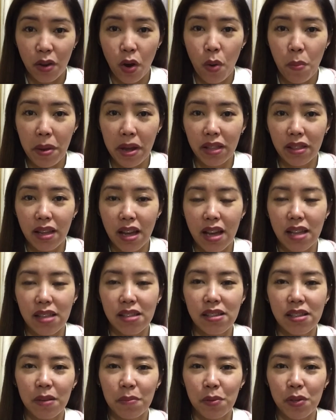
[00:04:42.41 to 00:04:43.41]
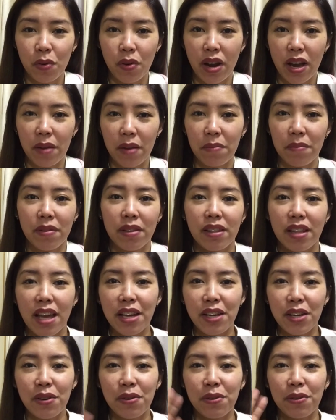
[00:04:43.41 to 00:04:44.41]
comment, and subscribe.
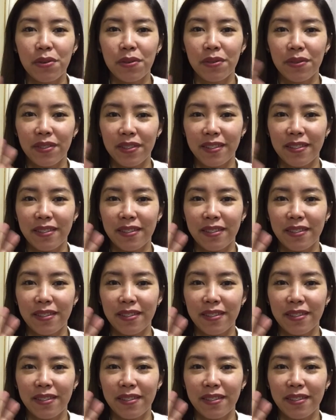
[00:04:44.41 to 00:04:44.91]
Thank you!